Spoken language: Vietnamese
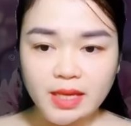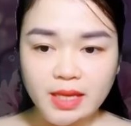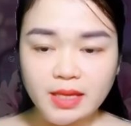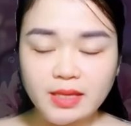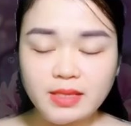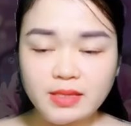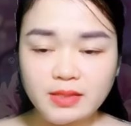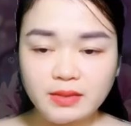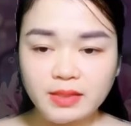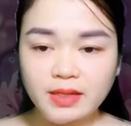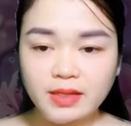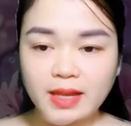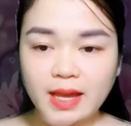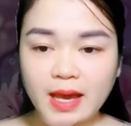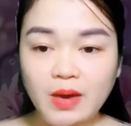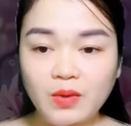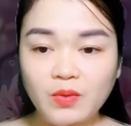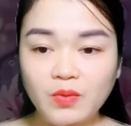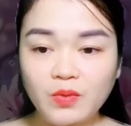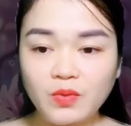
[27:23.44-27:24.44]
Cuối cùng,
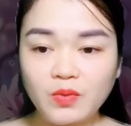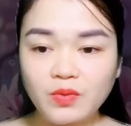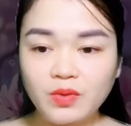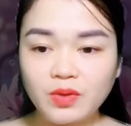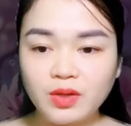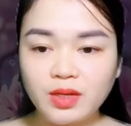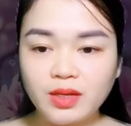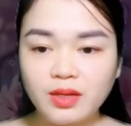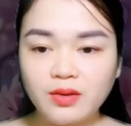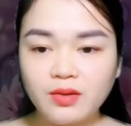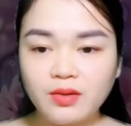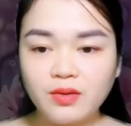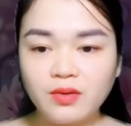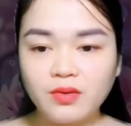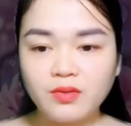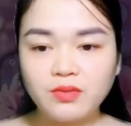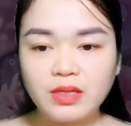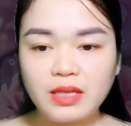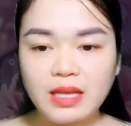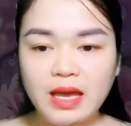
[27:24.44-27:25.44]
trong học kỳ cuối
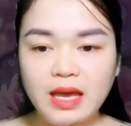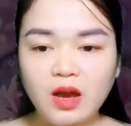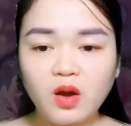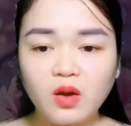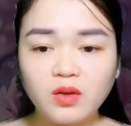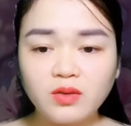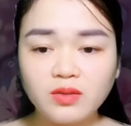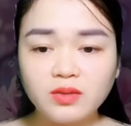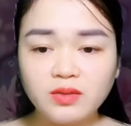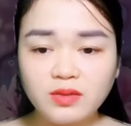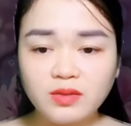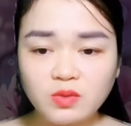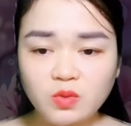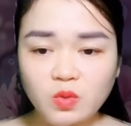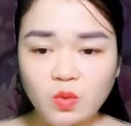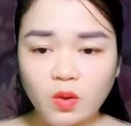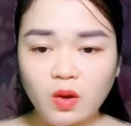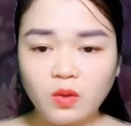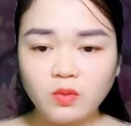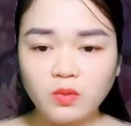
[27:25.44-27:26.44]
cùng của lớp
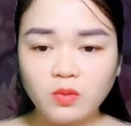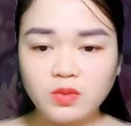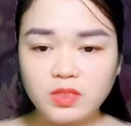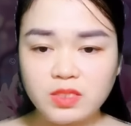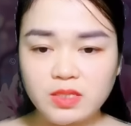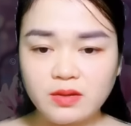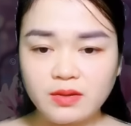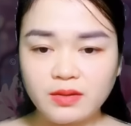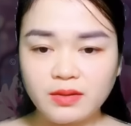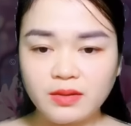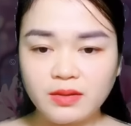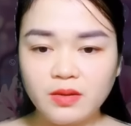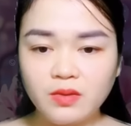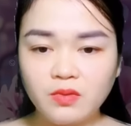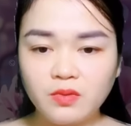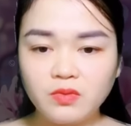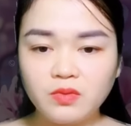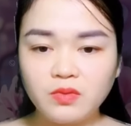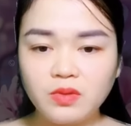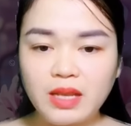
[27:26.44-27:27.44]
12, cô đã
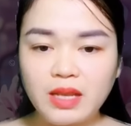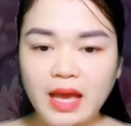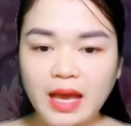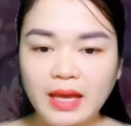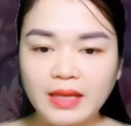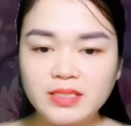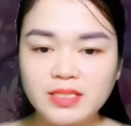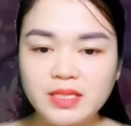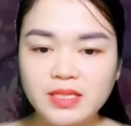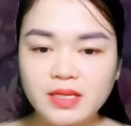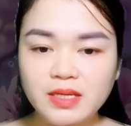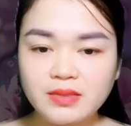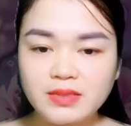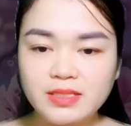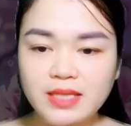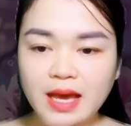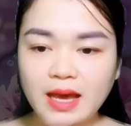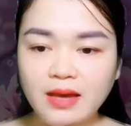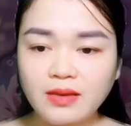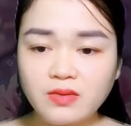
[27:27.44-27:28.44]
đứng thứ 9 của lớp,
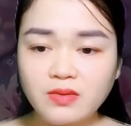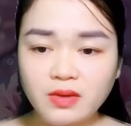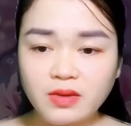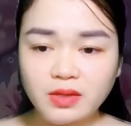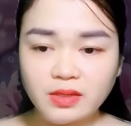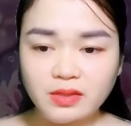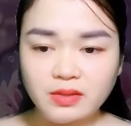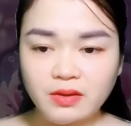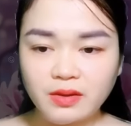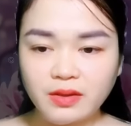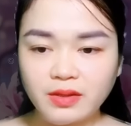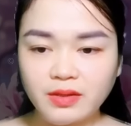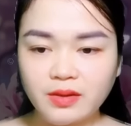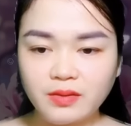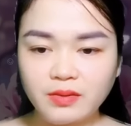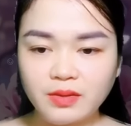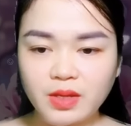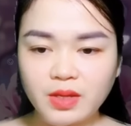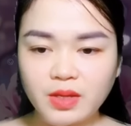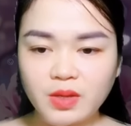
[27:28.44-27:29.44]
thứ
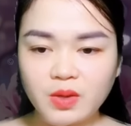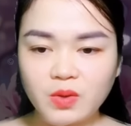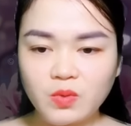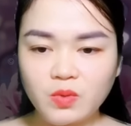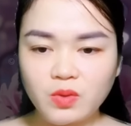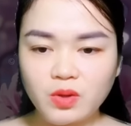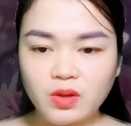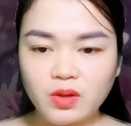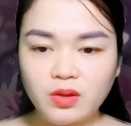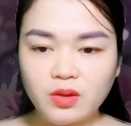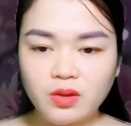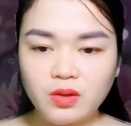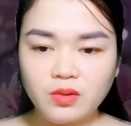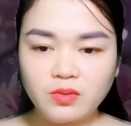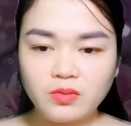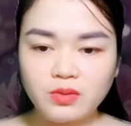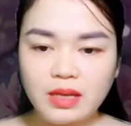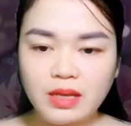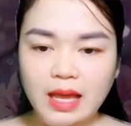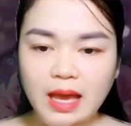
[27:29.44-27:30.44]
60 cả khối.
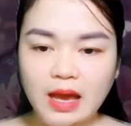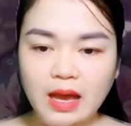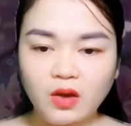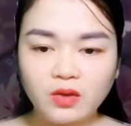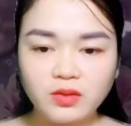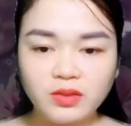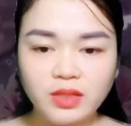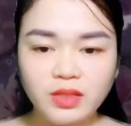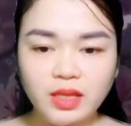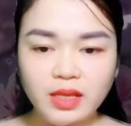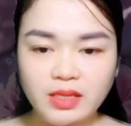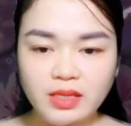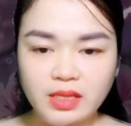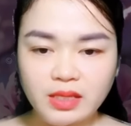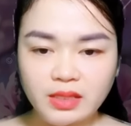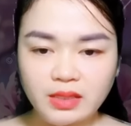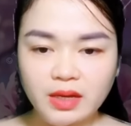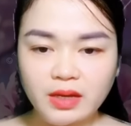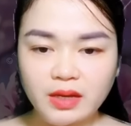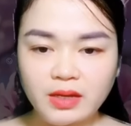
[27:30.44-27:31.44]
Đây thực sự là một
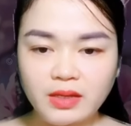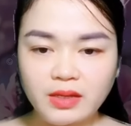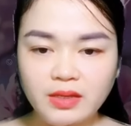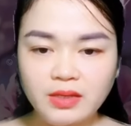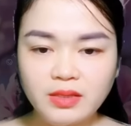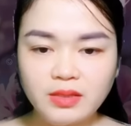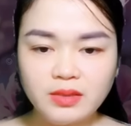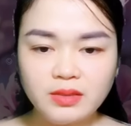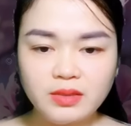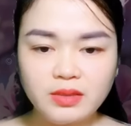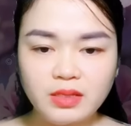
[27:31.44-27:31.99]
thành tích tốt.